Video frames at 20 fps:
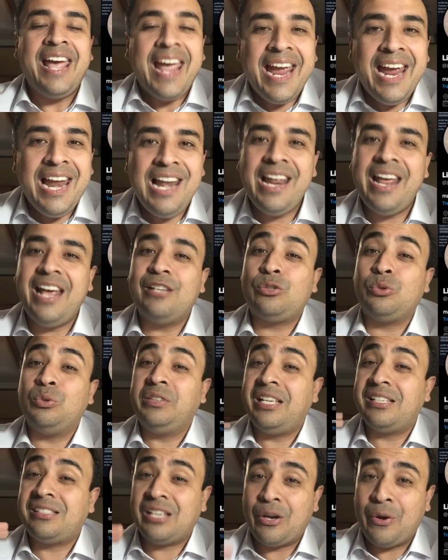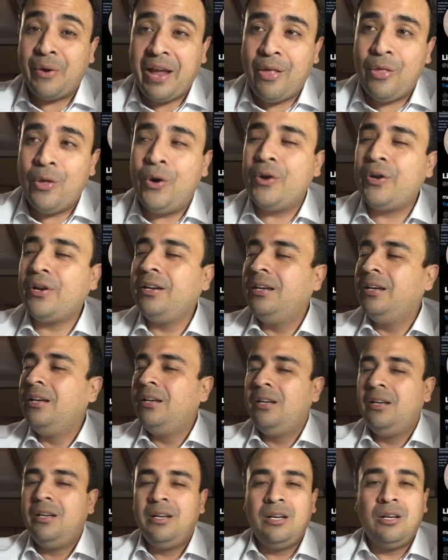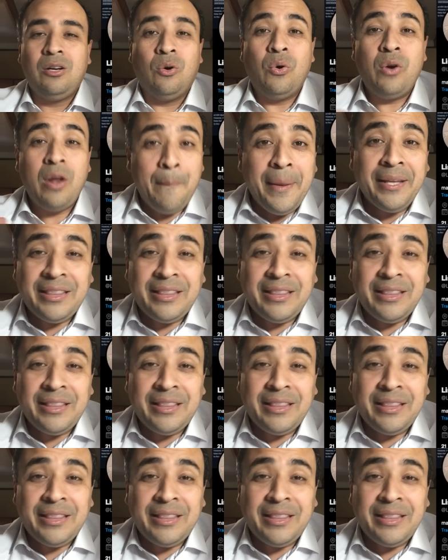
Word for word: Él es un desarrollador, un